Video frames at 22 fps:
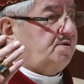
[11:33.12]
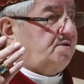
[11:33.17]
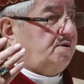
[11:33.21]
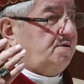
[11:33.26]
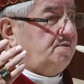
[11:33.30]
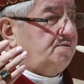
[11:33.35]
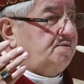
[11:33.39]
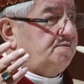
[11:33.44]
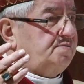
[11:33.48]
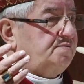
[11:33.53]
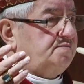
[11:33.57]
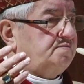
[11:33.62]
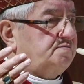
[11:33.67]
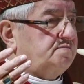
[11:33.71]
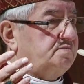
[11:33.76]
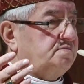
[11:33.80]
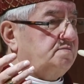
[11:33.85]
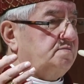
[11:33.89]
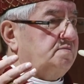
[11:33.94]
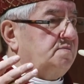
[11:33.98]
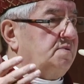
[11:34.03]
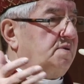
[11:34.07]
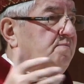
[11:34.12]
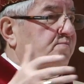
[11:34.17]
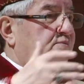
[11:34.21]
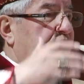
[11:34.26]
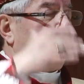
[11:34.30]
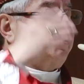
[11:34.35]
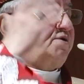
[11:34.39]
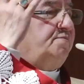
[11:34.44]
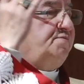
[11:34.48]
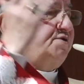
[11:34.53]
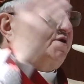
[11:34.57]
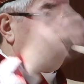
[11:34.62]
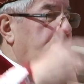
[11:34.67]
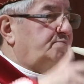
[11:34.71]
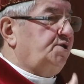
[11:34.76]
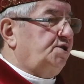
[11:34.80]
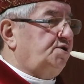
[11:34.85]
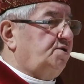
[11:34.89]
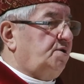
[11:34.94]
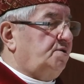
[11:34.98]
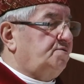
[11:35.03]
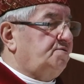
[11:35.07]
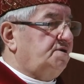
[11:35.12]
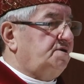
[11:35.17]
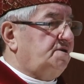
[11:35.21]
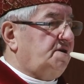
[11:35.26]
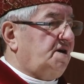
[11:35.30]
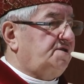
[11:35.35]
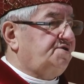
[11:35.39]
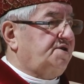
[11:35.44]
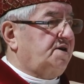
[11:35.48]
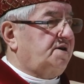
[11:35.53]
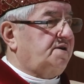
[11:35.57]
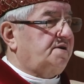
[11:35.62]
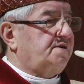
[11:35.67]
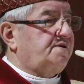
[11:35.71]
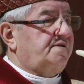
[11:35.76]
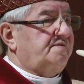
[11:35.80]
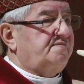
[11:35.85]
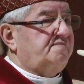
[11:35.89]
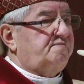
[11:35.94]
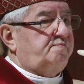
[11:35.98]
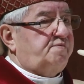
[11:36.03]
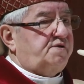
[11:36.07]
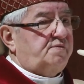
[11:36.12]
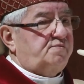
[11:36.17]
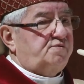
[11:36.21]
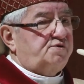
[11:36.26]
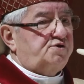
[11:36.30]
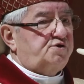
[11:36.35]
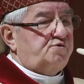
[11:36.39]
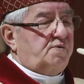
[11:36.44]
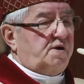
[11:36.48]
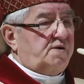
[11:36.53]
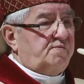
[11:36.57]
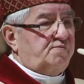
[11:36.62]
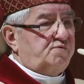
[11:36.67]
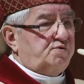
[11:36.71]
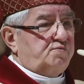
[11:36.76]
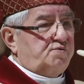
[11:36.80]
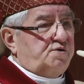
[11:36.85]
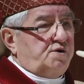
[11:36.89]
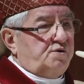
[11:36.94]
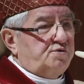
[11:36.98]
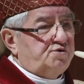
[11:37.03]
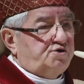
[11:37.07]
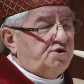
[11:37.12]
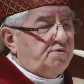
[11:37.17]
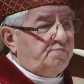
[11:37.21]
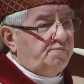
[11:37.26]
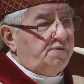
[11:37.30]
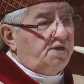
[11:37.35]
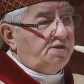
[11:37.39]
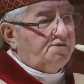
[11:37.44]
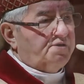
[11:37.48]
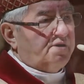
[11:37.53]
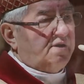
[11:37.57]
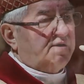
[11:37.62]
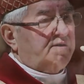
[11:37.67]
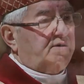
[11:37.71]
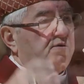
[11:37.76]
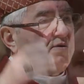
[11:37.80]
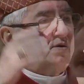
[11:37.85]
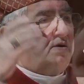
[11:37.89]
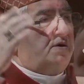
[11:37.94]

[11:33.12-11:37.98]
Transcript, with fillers: roku potem zamieniony na cerkiew prawosławną do XVIII,